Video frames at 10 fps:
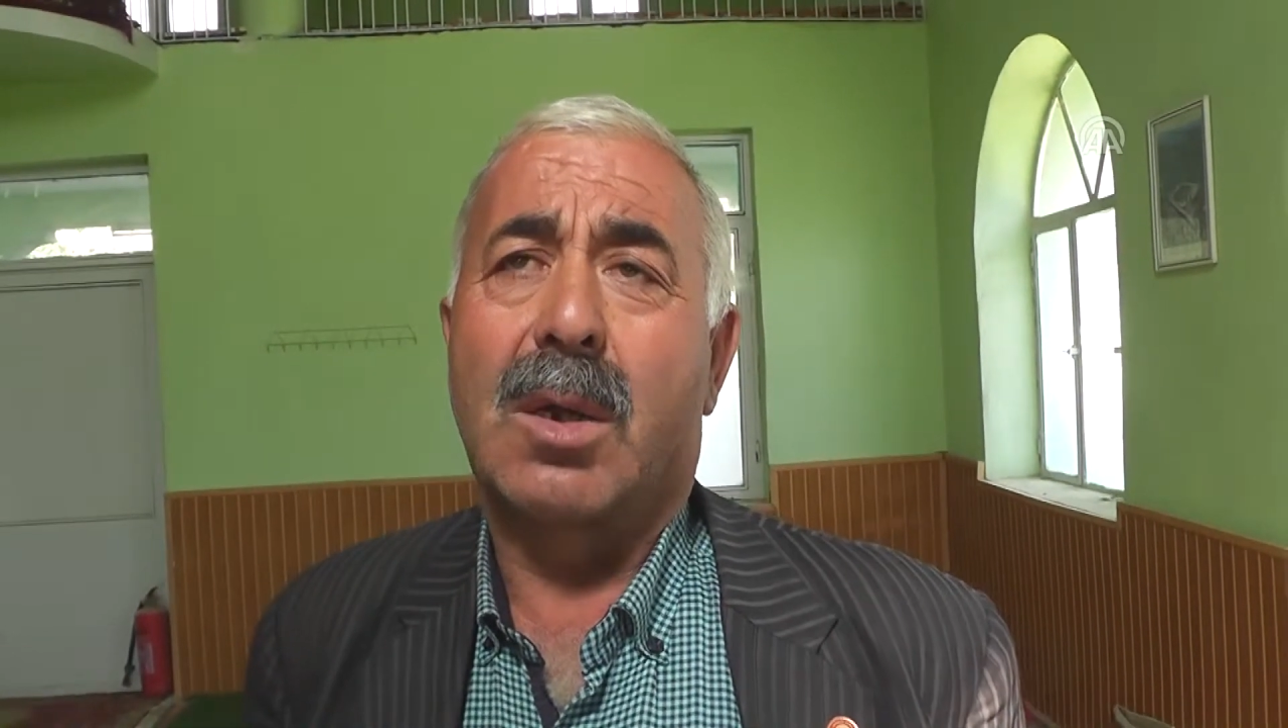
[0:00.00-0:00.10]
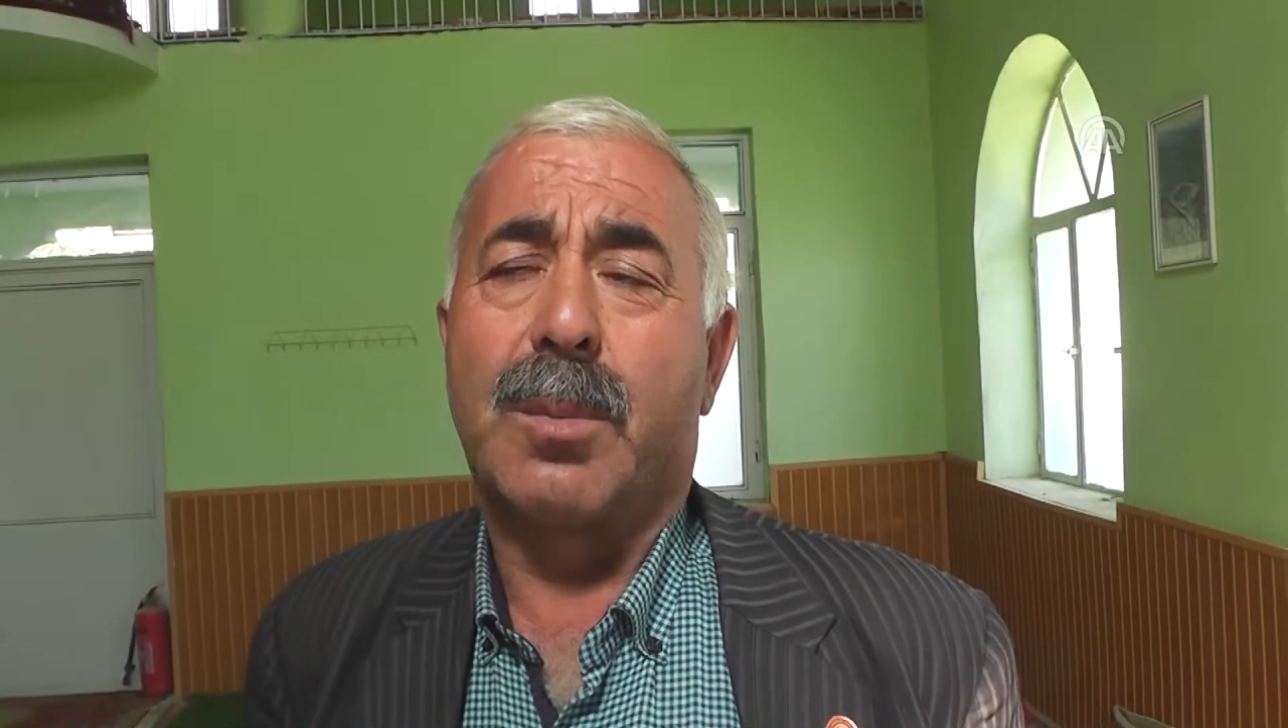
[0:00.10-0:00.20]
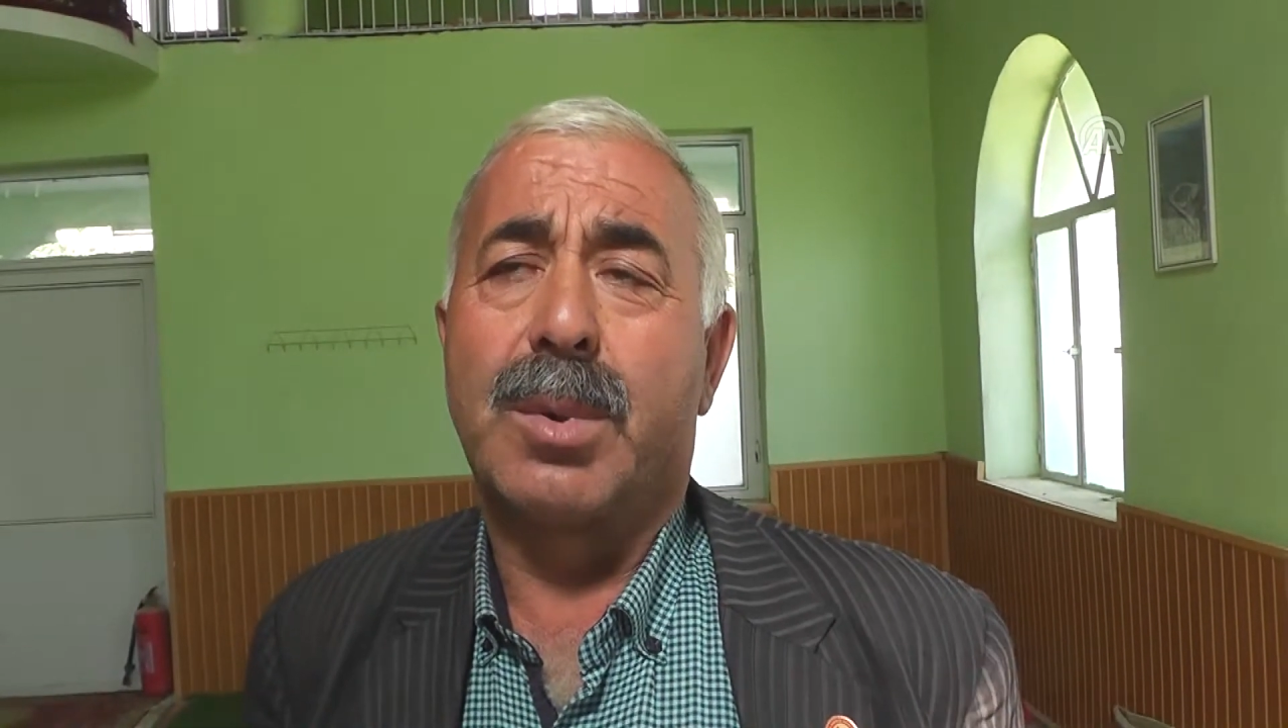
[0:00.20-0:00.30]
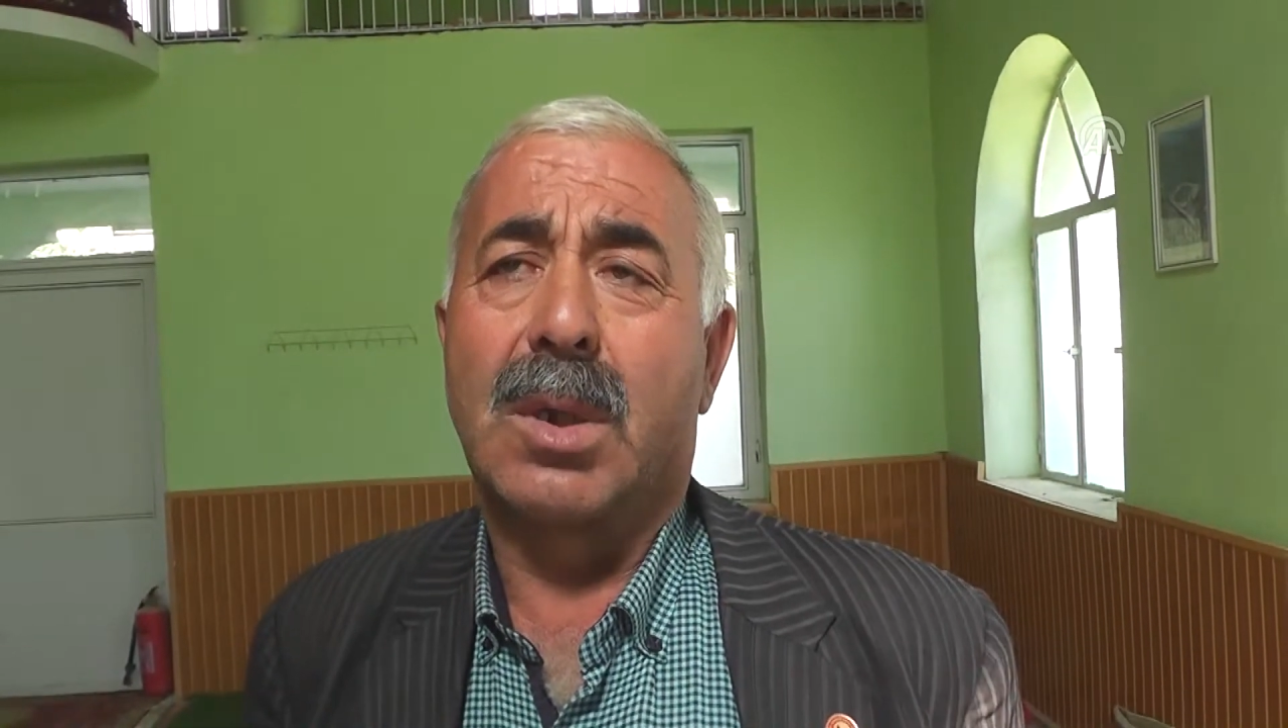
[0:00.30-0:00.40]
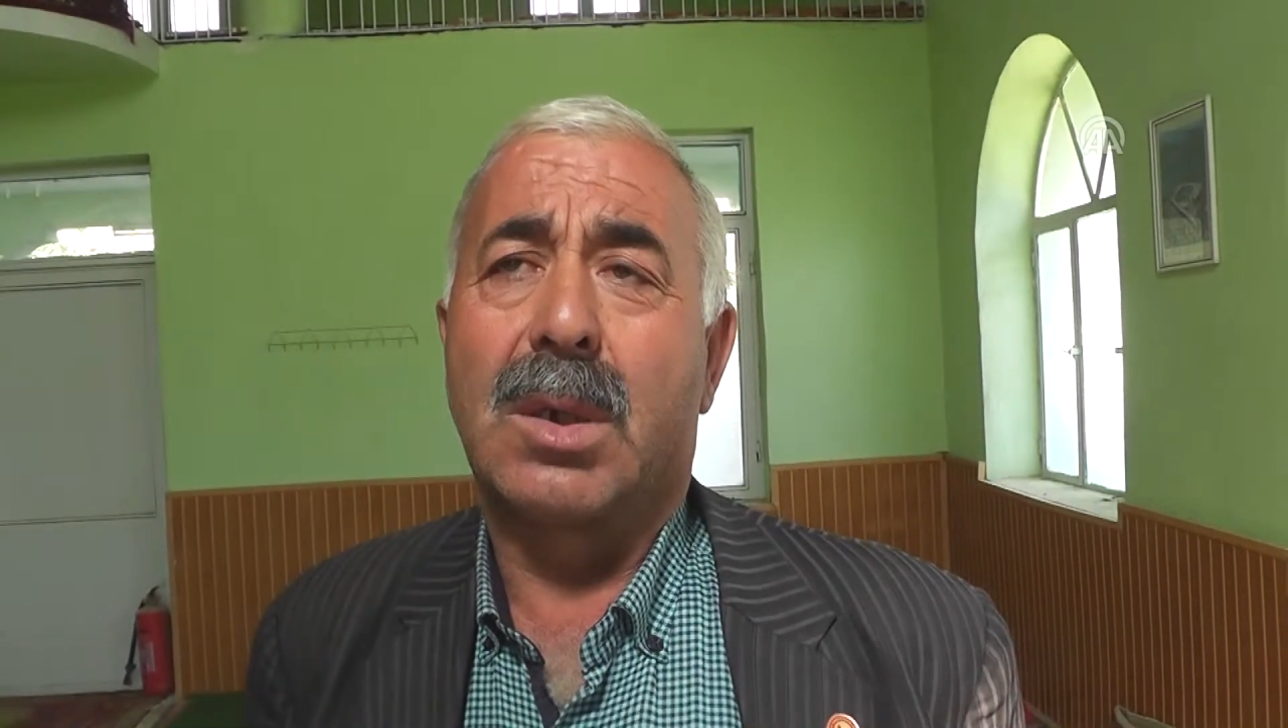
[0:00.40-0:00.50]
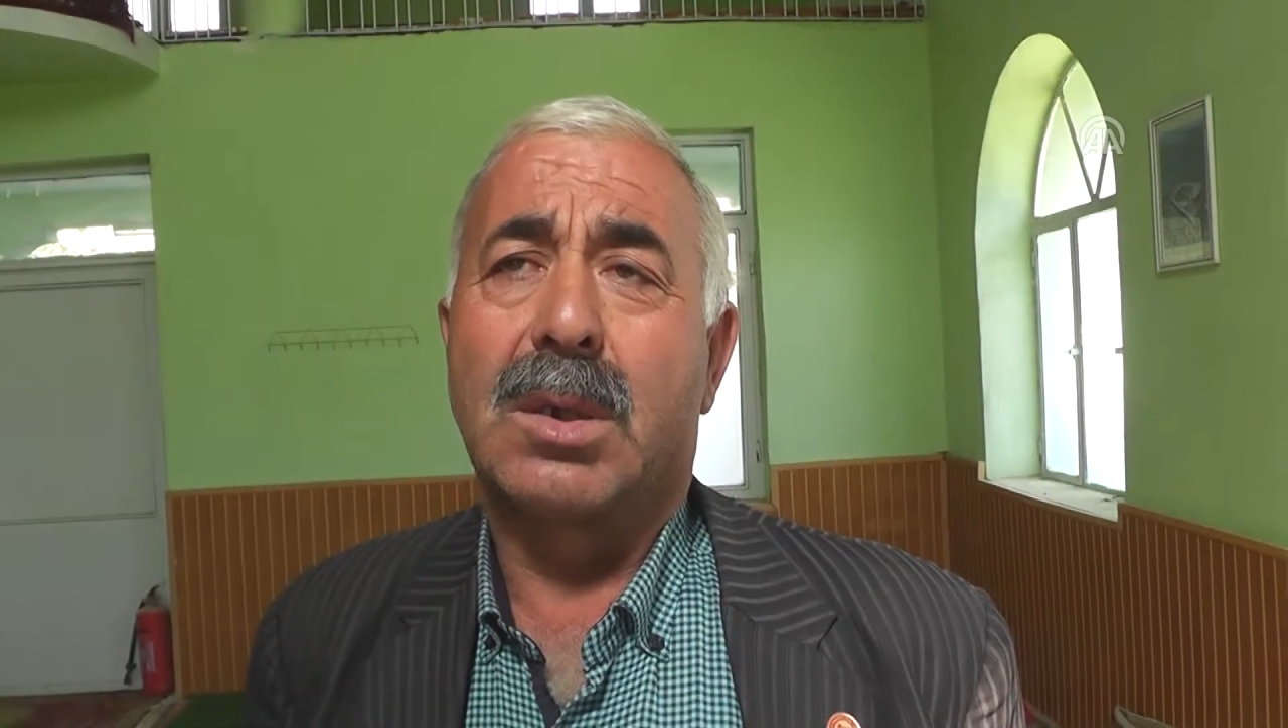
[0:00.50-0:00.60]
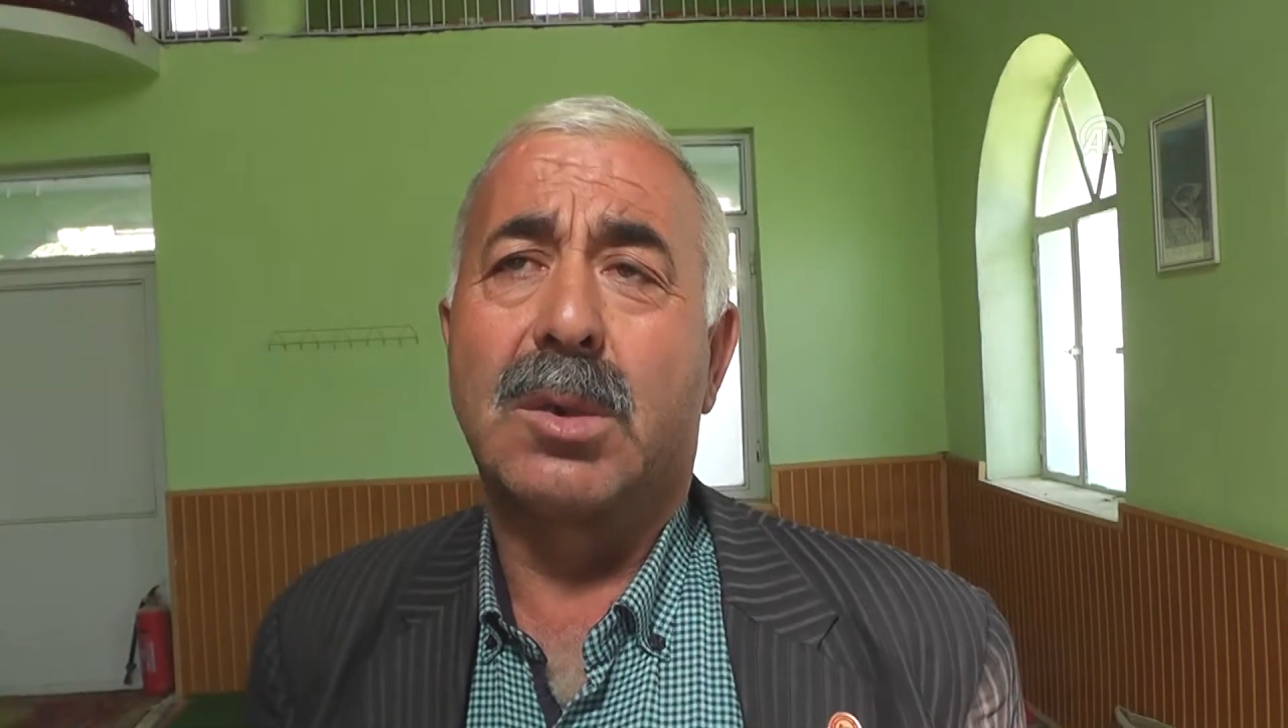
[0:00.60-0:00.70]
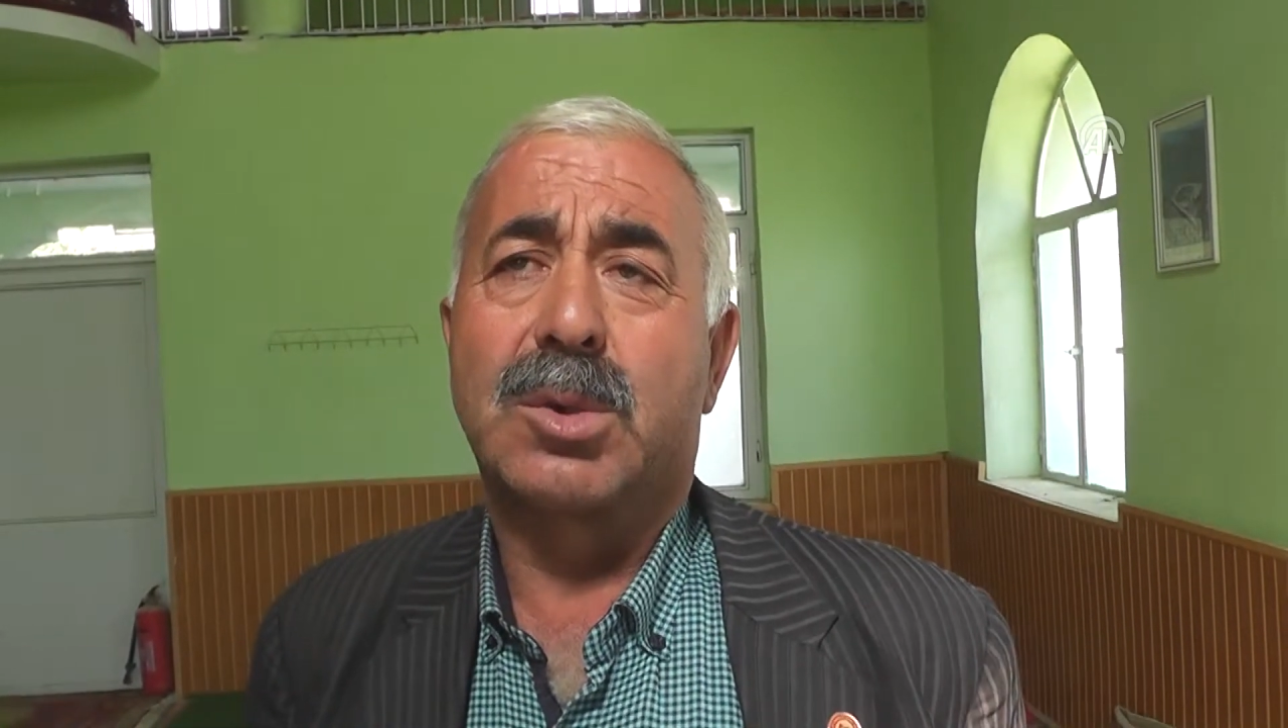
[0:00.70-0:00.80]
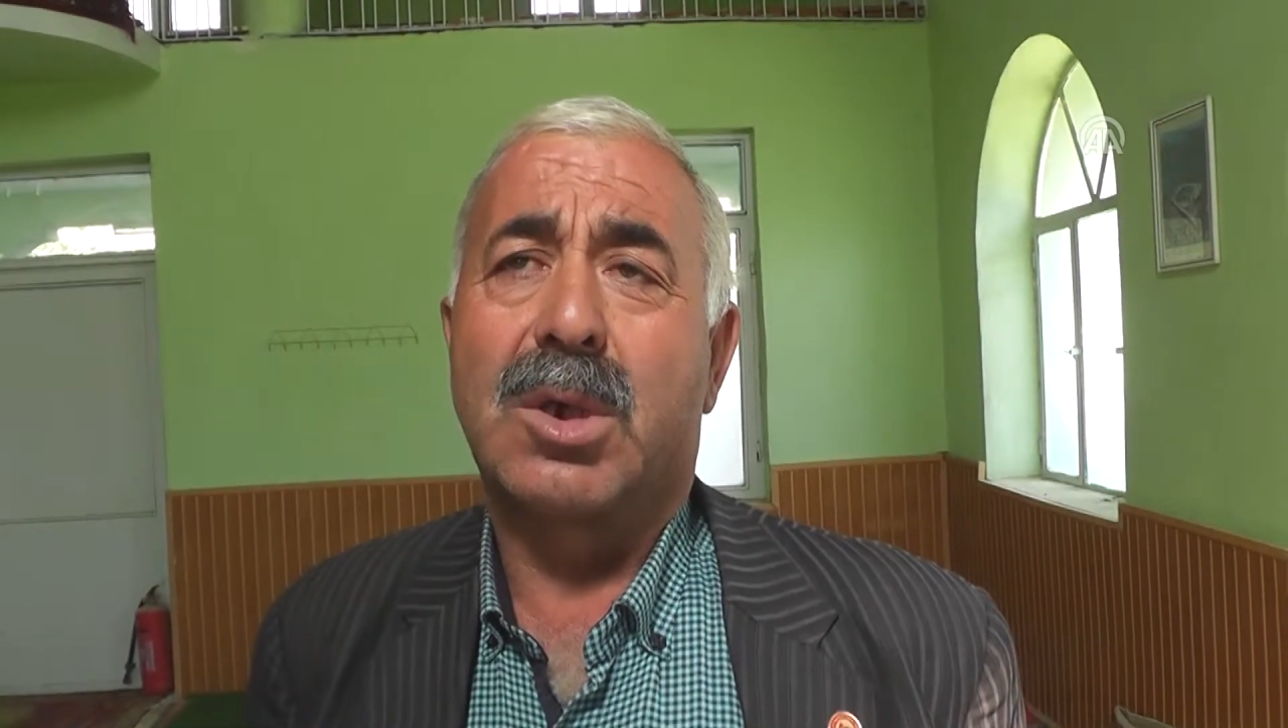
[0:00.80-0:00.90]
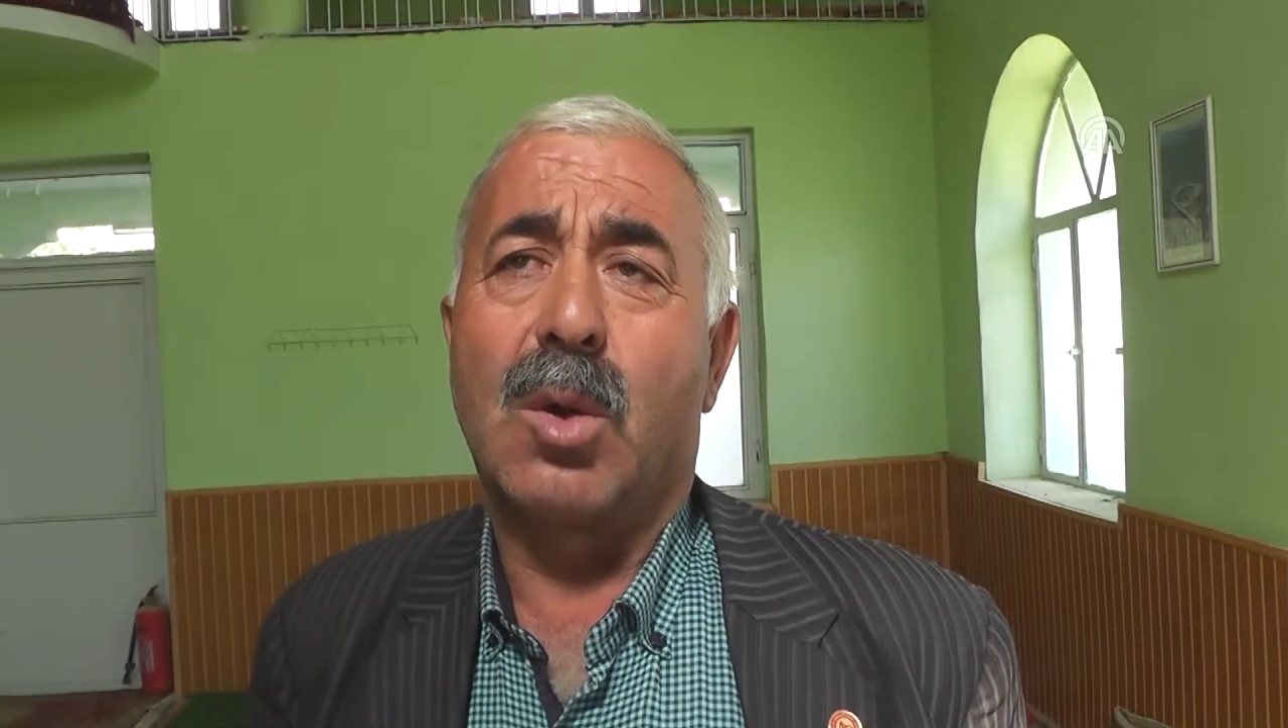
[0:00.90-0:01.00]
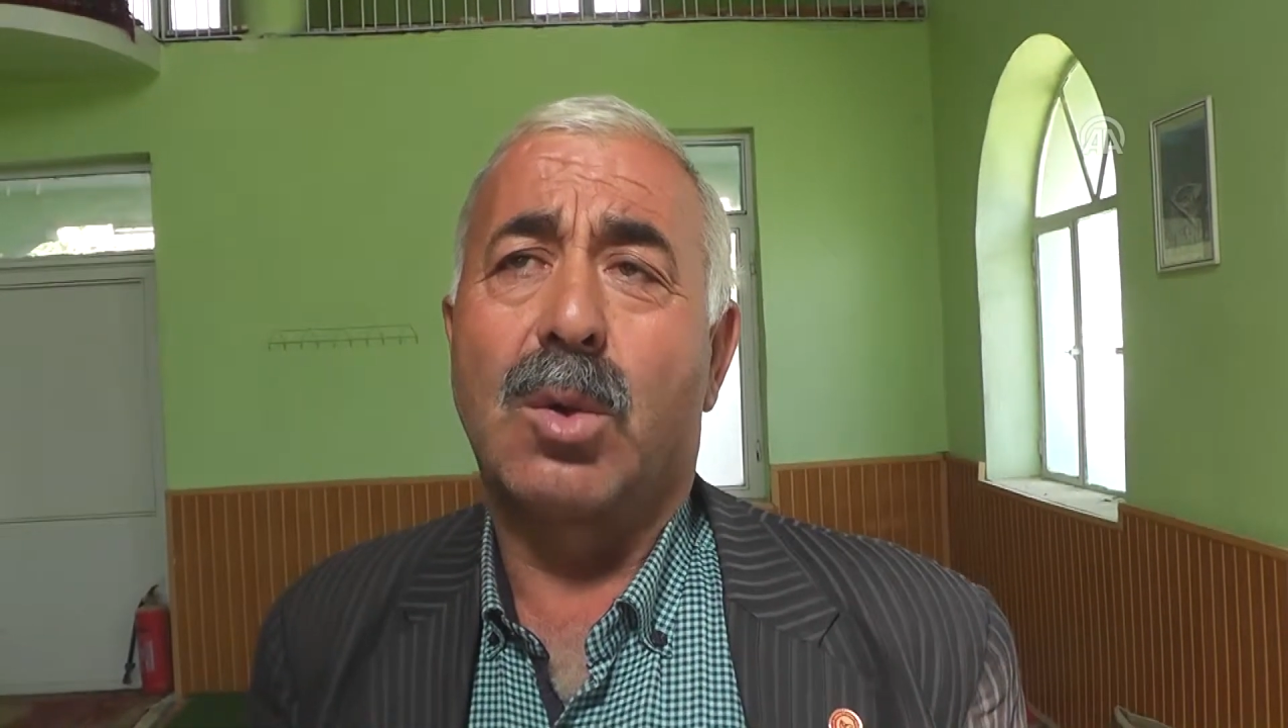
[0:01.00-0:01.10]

kapıları kırmışlar.